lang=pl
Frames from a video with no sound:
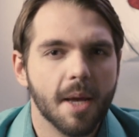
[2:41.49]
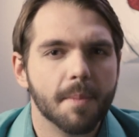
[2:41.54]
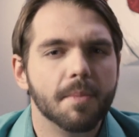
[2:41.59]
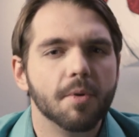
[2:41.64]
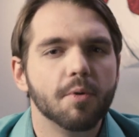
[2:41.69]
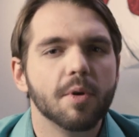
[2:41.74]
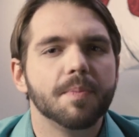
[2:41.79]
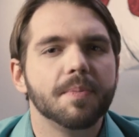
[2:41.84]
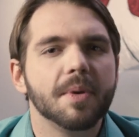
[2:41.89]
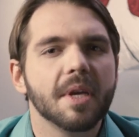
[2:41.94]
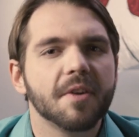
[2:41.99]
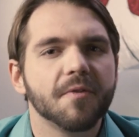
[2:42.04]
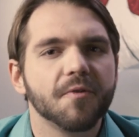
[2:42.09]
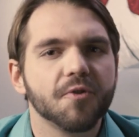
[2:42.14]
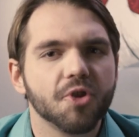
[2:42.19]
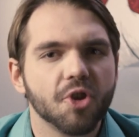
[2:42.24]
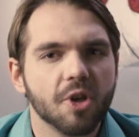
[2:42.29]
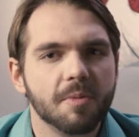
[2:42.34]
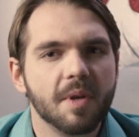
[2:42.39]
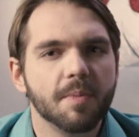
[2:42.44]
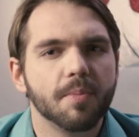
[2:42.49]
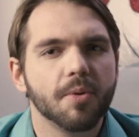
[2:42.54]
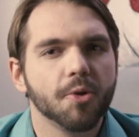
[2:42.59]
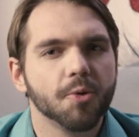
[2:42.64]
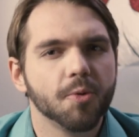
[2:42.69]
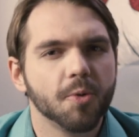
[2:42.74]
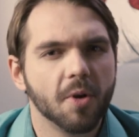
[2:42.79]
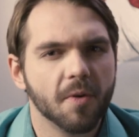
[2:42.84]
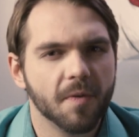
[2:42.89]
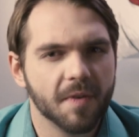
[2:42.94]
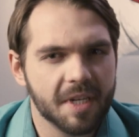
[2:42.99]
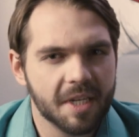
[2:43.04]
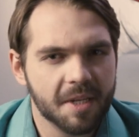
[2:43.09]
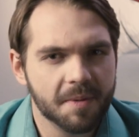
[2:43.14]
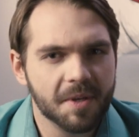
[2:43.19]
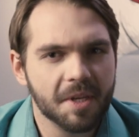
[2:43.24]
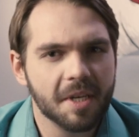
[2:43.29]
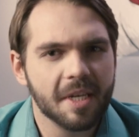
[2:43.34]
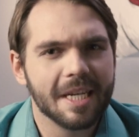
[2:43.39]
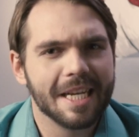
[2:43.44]
były pierwszymi
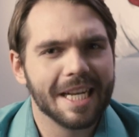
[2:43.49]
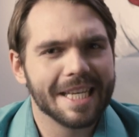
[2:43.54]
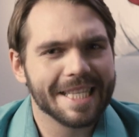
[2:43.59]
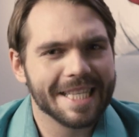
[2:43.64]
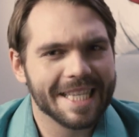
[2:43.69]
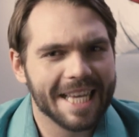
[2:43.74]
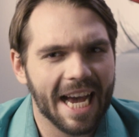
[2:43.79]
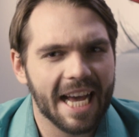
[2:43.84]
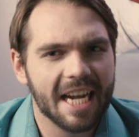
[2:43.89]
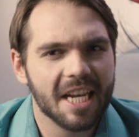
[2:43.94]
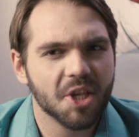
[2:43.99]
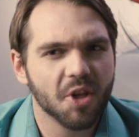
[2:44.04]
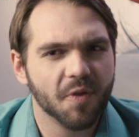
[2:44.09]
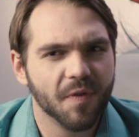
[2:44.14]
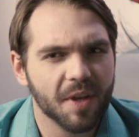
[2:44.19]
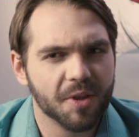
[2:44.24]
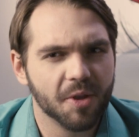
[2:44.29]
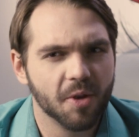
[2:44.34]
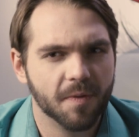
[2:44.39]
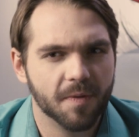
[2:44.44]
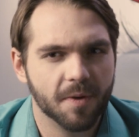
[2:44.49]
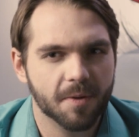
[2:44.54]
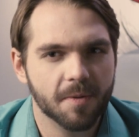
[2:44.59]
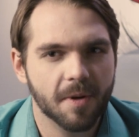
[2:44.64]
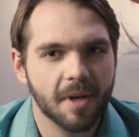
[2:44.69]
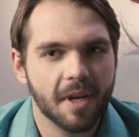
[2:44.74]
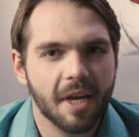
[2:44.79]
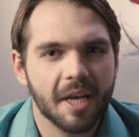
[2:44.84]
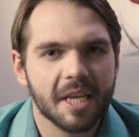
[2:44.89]
produkowanymi na skalę światową